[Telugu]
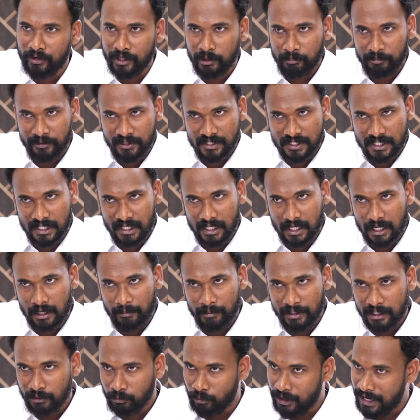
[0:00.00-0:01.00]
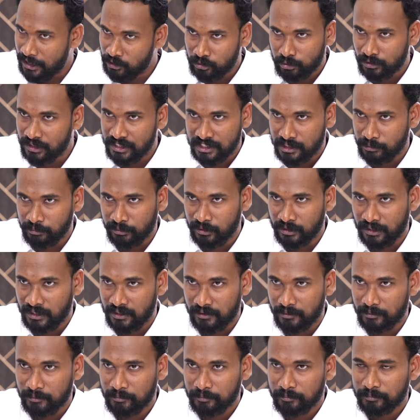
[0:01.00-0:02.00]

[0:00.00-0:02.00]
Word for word: విడిపించాడు కాబట్టి వారితోనే చెబుతున్నాడు